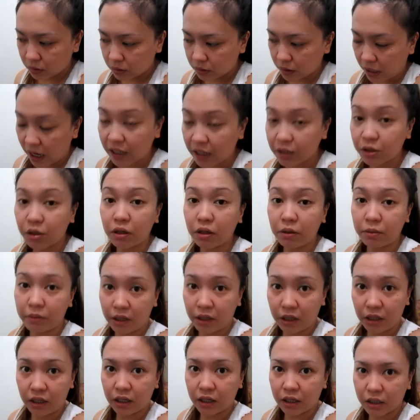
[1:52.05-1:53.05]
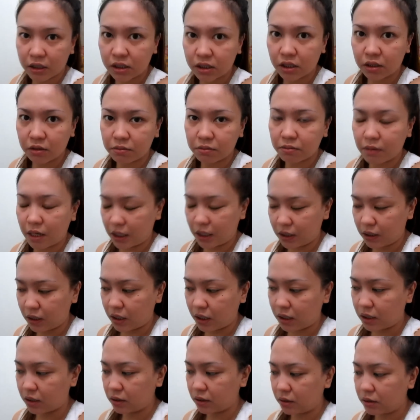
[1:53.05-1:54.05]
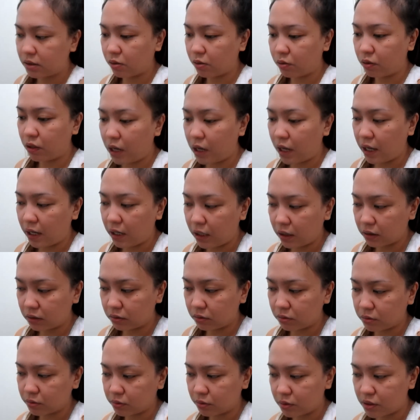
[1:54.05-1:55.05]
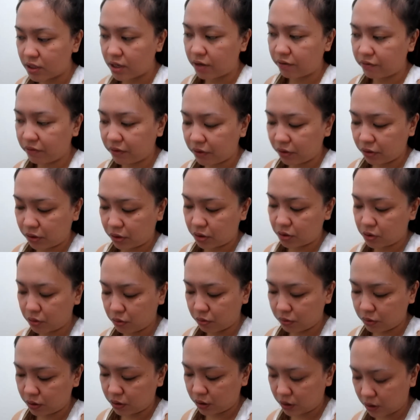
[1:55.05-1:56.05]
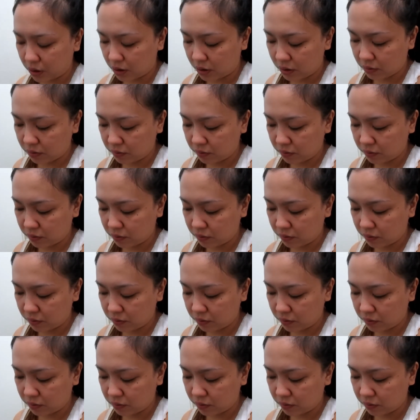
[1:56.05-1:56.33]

Actually, may hika siya ng bata. Nawala lang nung 7 years old siya.